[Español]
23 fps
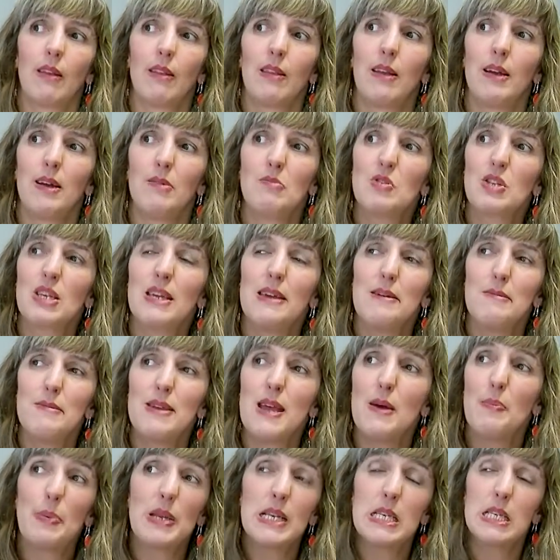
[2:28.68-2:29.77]
digamos que
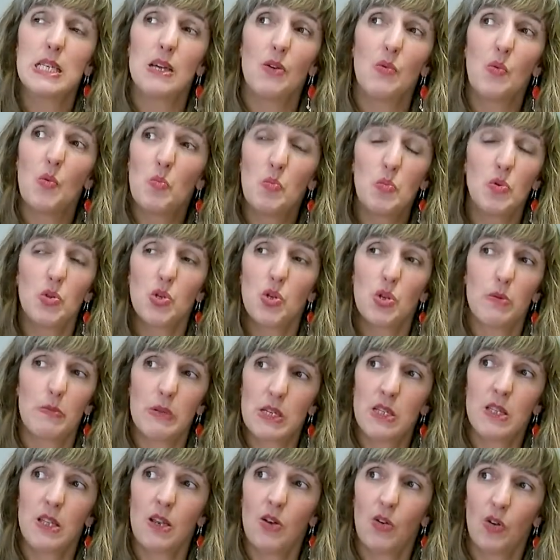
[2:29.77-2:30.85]
había pensado mucho
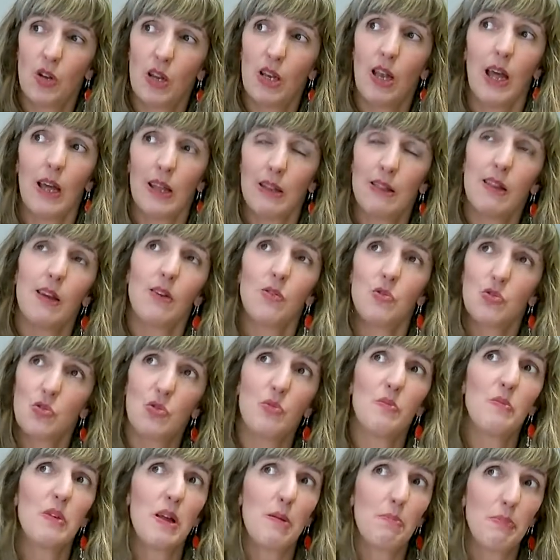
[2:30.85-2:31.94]
más de lo que la gente
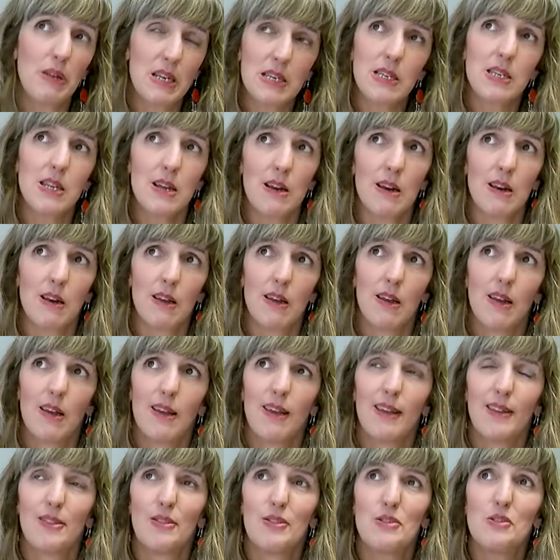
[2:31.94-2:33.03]
acostumbra a pensar.
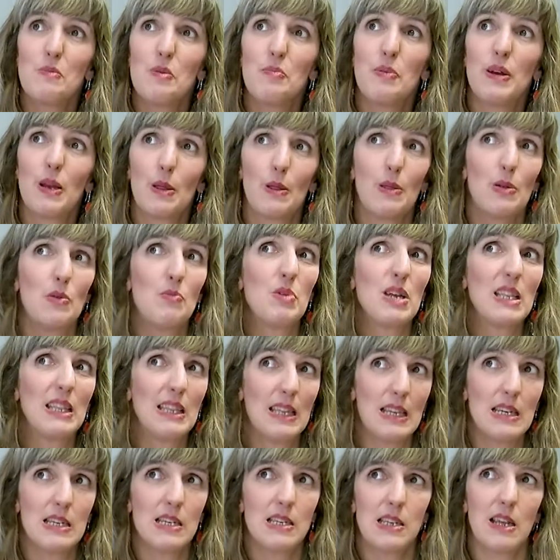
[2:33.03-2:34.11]
Entonces me pareció muy
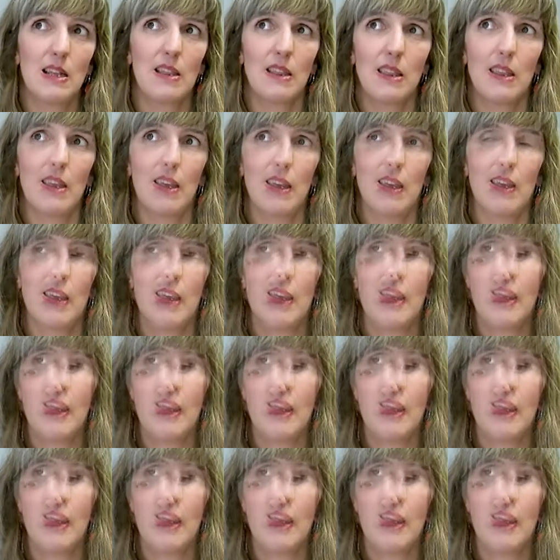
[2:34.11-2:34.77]
interesante.